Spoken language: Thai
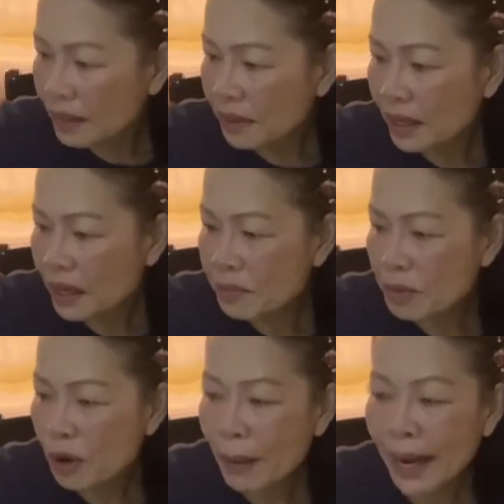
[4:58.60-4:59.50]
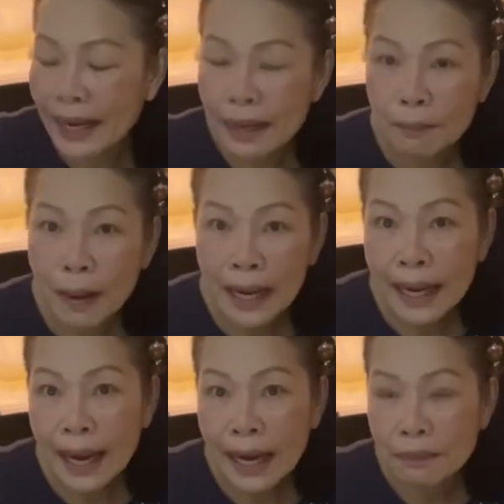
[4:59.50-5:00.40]
แล้วก็มีพวกผักผัก
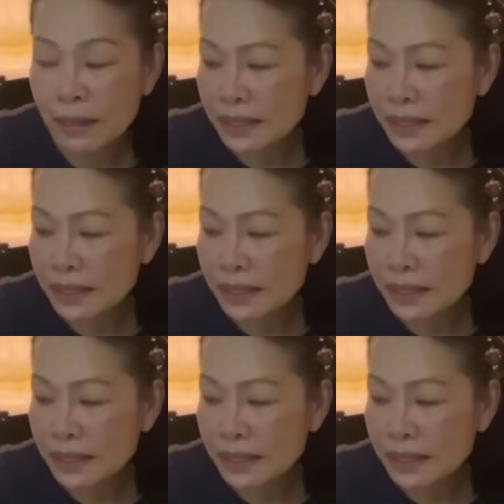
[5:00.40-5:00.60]
กาดใบ